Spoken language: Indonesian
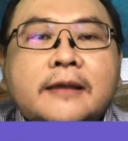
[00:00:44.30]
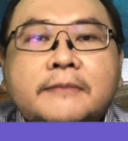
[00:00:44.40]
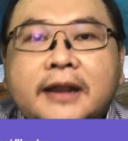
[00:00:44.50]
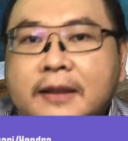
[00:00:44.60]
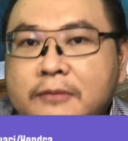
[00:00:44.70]

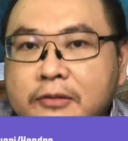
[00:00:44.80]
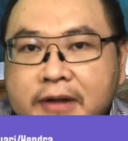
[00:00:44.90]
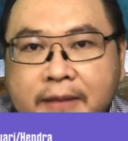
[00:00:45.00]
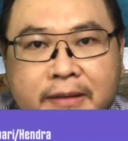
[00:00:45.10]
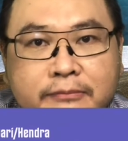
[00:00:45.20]
Mereka belum
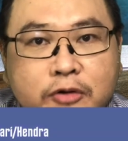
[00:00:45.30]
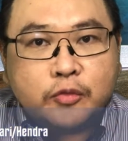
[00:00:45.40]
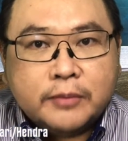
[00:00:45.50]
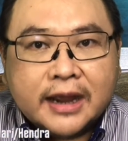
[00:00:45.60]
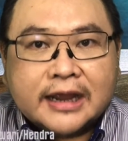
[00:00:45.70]
dapat
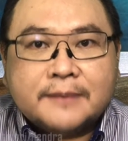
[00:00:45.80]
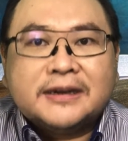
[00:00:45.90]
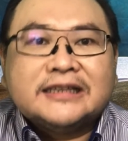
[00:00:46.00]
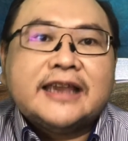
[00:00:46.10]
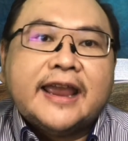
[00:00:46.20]
merubah
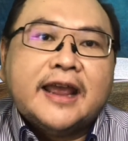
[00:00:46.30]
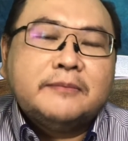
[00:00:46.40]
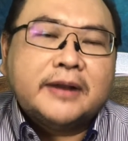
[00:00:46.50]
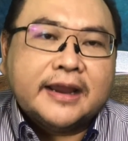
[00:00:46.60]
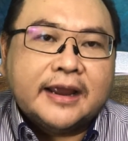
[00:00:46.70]
kepercayaan
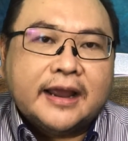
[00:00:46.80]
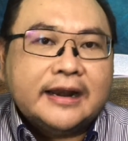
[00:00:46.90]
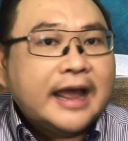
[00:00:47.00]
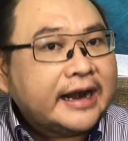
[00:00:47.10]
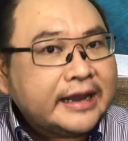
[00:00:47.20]
mereka
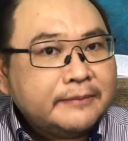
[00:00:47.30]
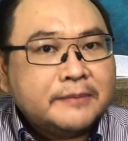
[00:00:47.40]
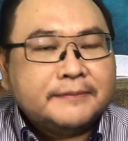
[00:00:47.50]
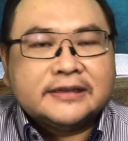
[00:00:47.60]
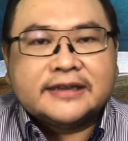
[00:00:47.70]
dari
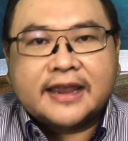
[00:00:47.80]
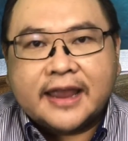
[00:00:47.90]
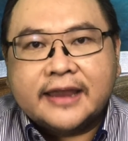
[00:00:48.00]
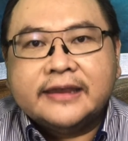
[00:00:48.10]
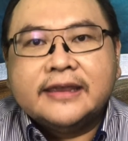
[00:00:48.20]

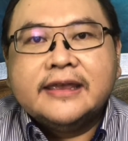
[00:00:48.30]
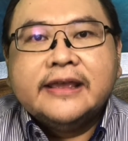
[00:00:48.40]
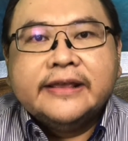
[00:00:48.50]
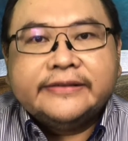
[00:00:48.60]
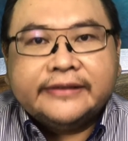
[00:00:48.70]
mempercayai
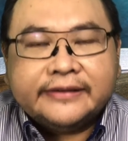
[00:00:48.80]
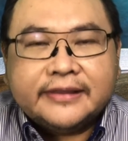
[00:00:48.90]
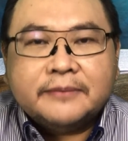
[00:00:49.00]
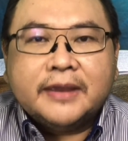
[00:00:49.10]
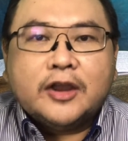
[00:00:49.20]

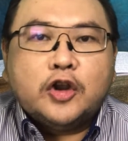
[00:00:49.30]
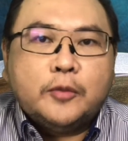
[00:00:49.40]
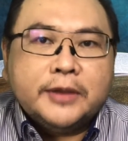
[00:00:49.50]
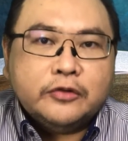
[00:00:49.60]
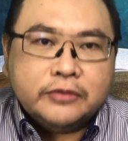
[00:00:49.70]
sistem
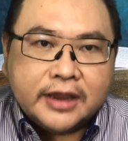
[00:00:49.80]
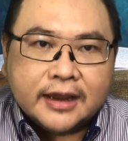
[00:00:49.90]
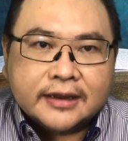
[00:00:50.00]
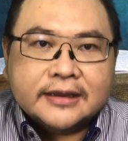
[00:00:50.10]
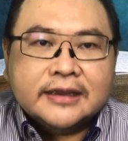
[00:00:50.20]
ekonomi dunia
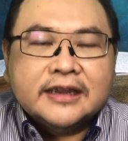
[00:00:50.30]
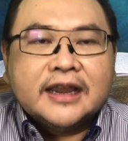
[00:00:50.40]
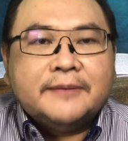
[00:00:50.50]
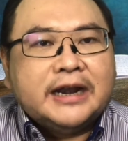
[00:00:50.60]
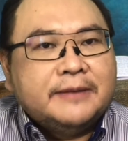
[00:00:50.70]

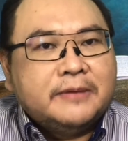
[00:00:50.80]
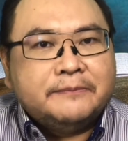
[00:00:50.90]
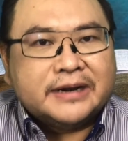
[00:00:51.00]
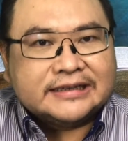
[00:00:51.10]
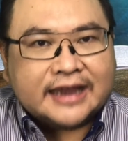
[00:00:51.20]
kepada
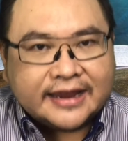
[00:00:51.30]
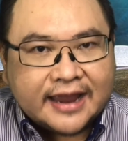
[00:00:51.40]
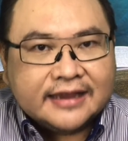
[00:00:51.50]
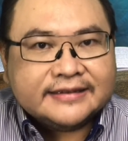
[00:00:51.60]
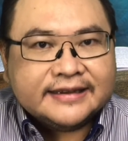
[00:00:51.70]

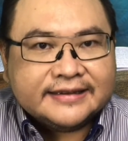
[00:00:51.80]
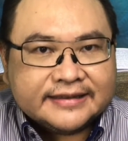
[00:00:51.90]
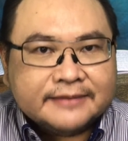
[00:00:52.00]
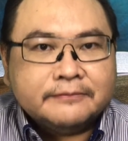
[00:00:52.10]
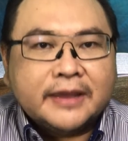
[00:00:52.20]
mempercayai
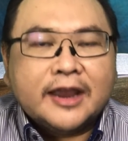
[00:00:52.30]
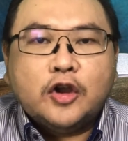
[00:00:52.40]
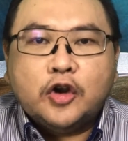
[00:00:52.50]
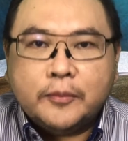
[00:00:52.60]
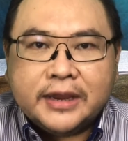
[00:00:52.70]
sistem
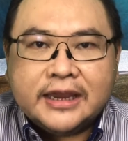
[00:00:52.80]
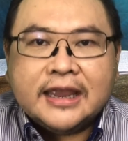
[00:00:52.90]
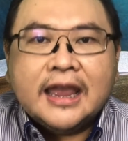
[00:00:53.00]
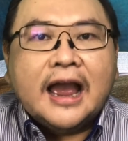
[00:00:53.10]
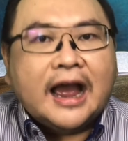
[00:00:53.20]
ekonomi
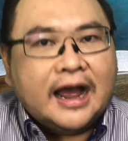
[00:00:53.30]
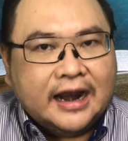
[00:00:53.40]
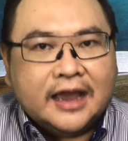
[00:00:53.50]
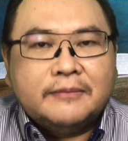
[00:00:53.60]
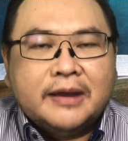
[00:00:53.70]

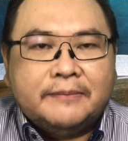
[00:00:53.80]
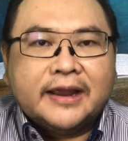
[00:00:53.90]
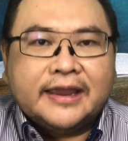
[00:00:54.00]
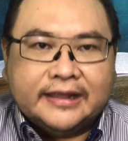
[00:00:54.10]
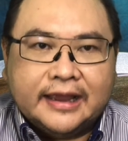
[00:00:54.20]
Allah Bapa
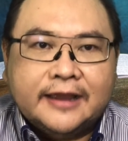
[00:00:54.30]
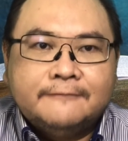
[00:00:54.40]
kita.